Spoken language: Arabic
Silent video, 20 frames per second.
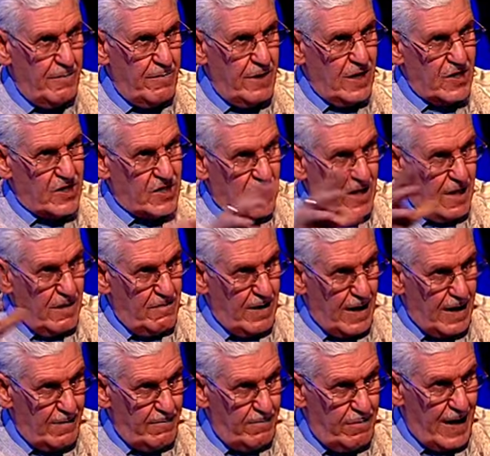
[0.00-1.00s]
يقصد
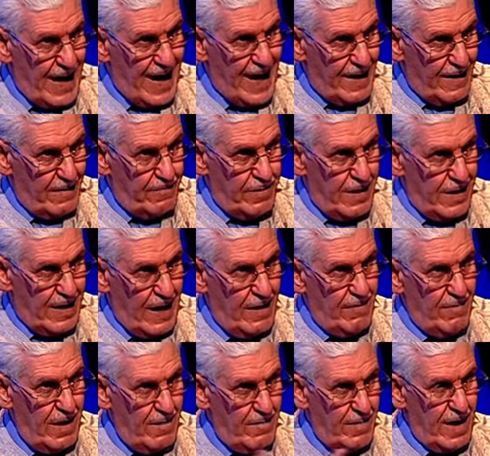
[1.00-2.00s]
المغرب العربي
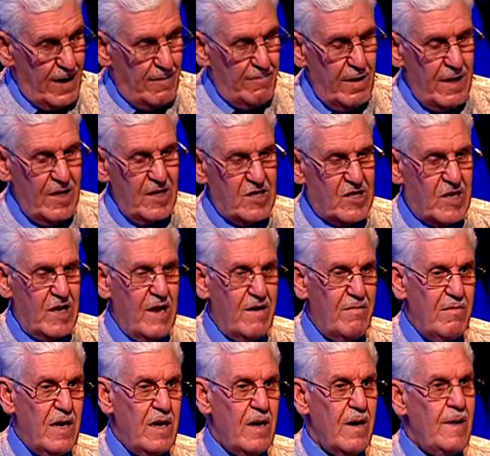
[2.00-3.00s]
كامل المغرب
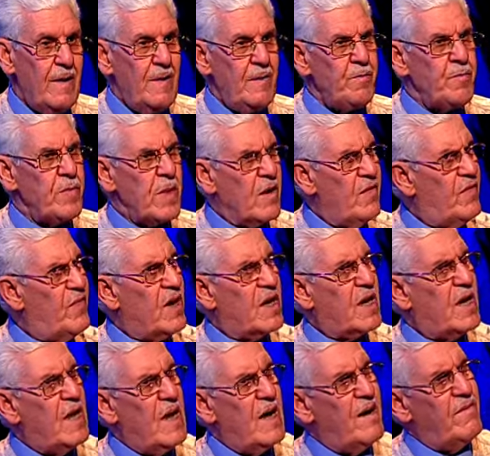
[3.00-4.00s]
الإسلامي
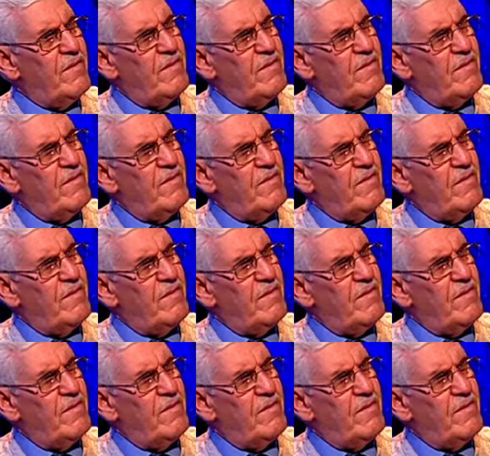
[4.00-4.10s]
فكلام